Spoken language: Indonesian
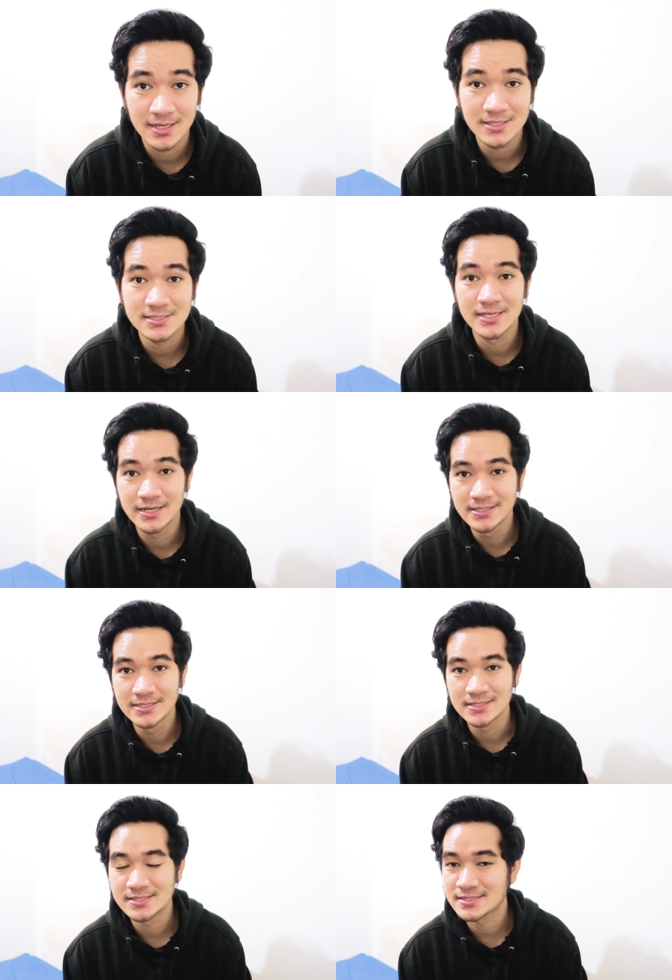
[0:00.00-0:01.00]
kan guys
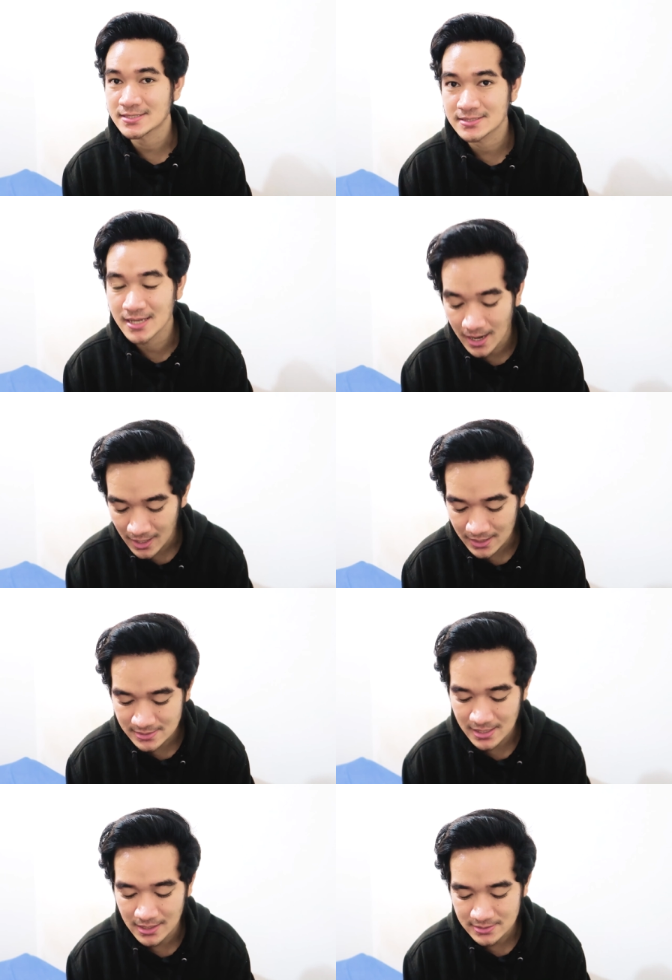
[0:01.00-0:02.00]
jadi janganlah
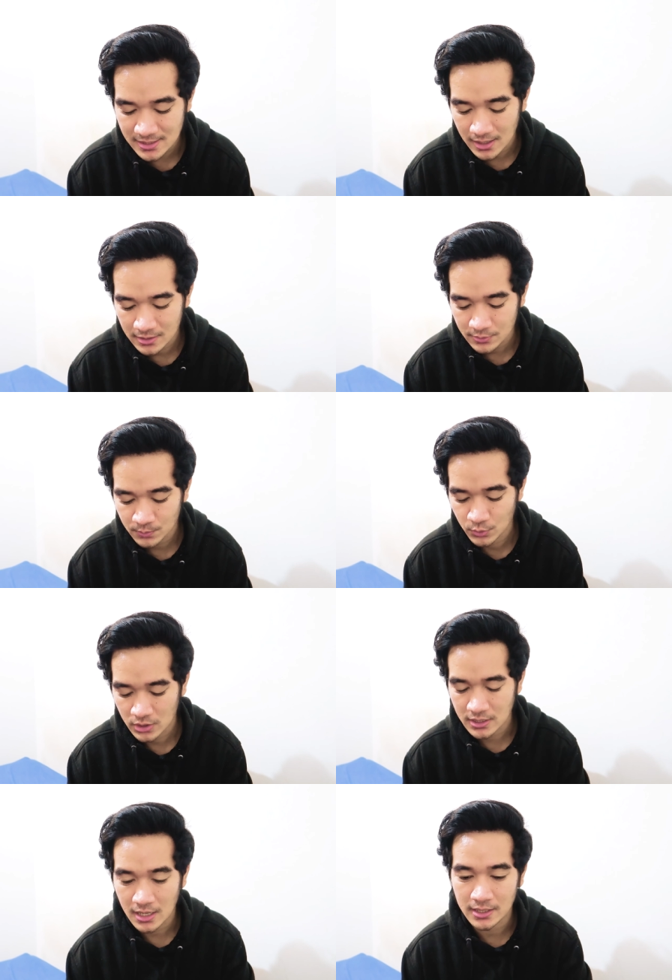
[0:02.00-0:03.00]
sekali-sekali
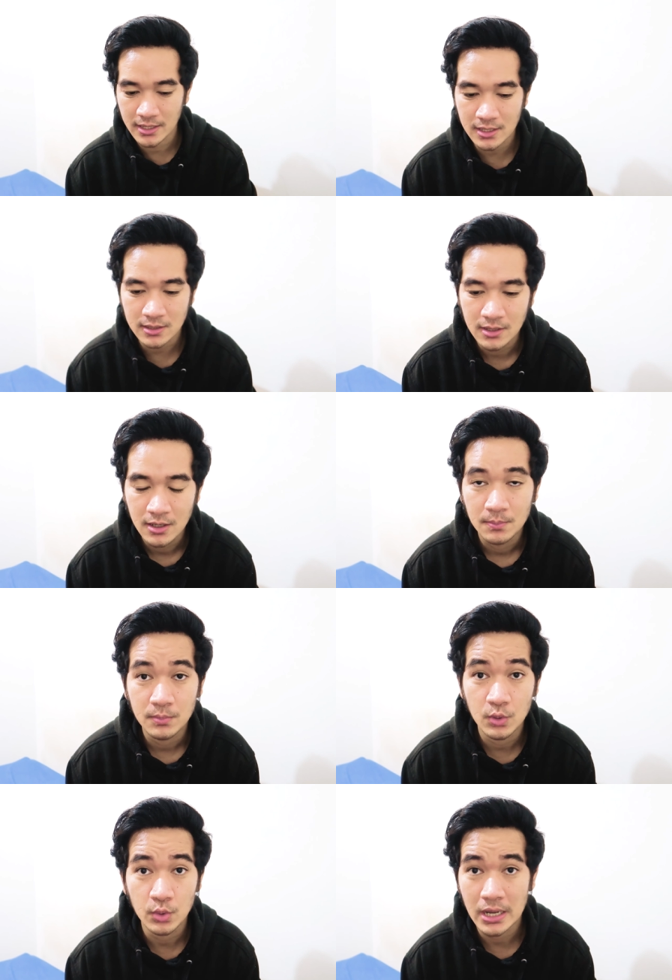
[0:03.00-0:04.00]
buat kalian
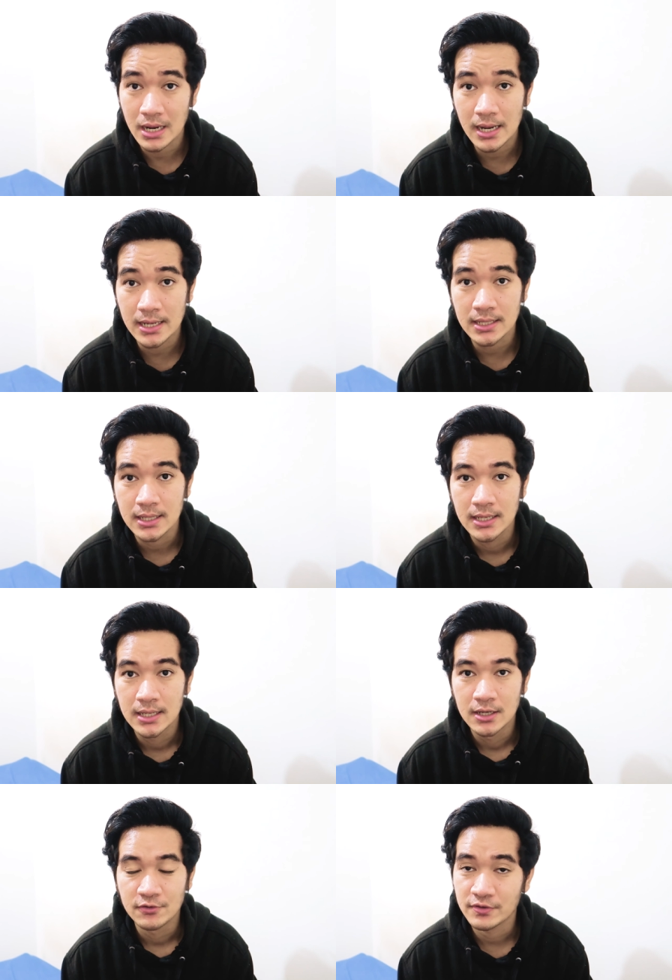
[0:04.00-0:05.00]
menggunakan
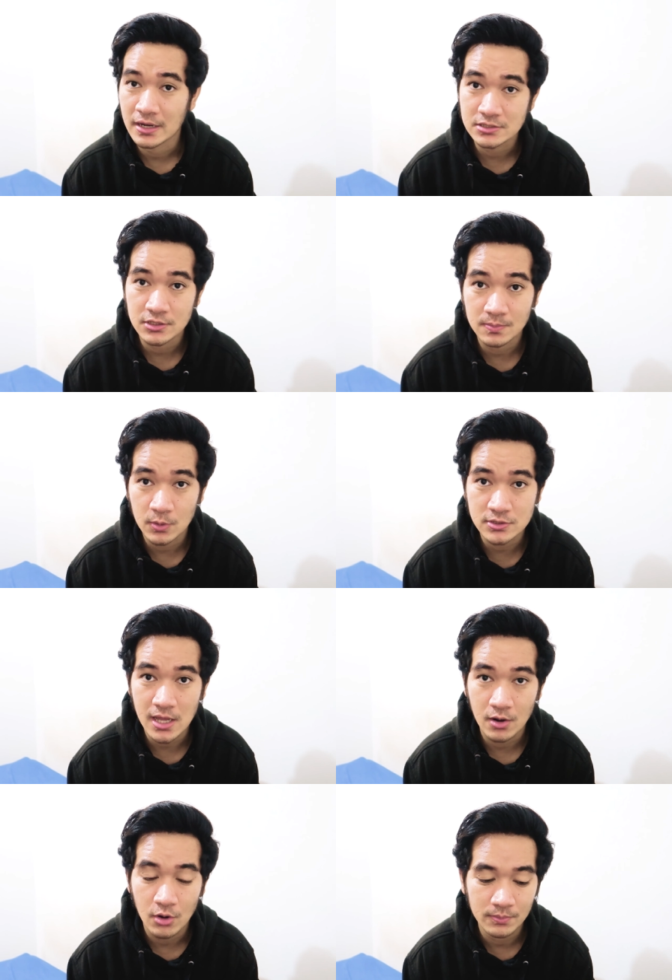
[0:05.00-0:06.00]
finasteride
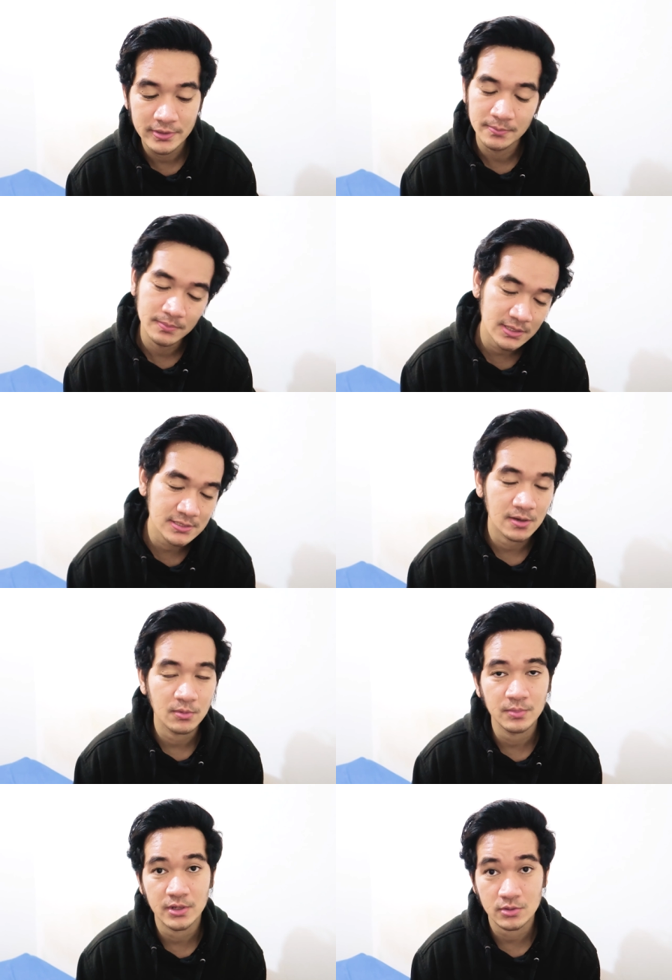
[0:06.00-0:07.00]
prostakom di mix
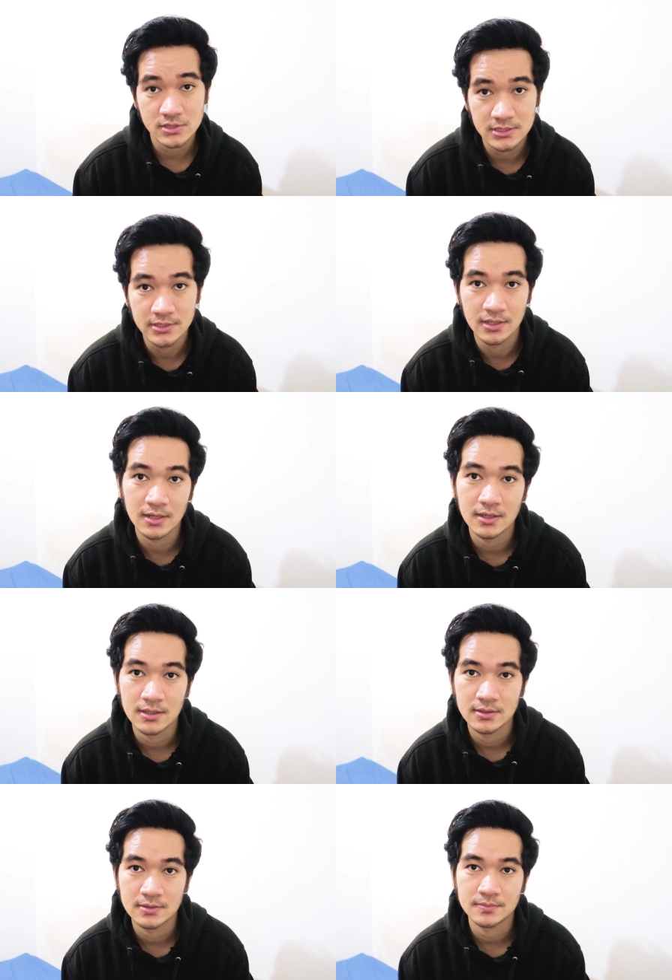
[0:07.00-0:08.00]
sama minoxidil
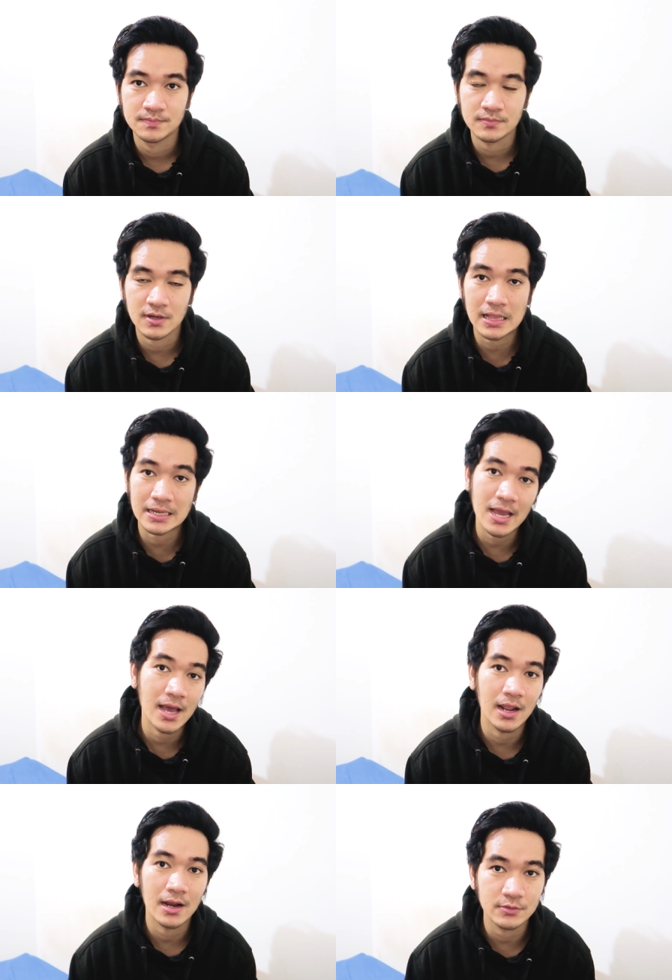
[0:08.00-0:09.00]
karena
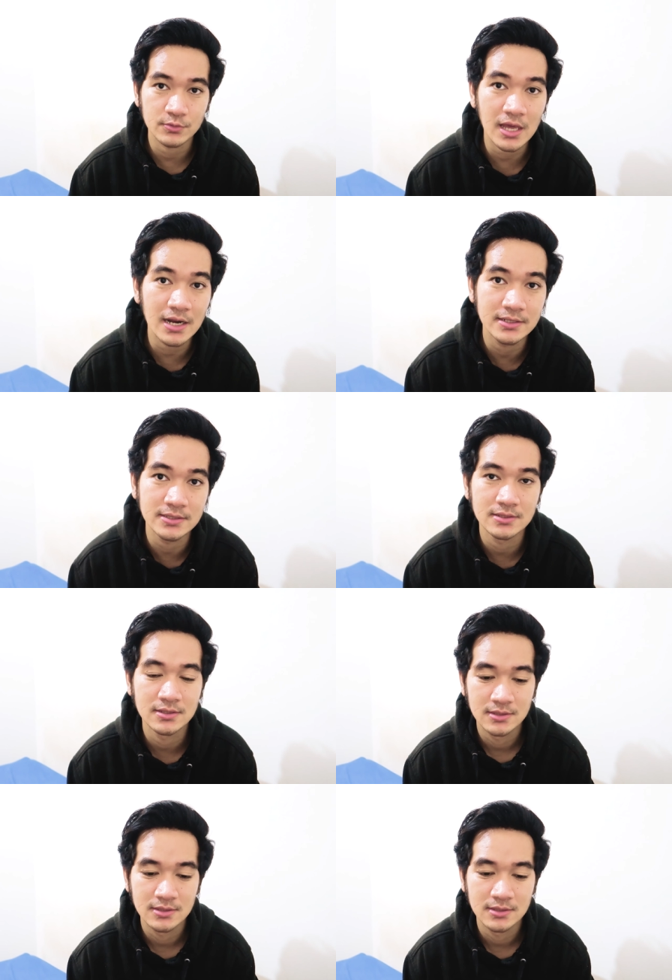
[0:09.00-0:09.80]
hal-hal itu tadi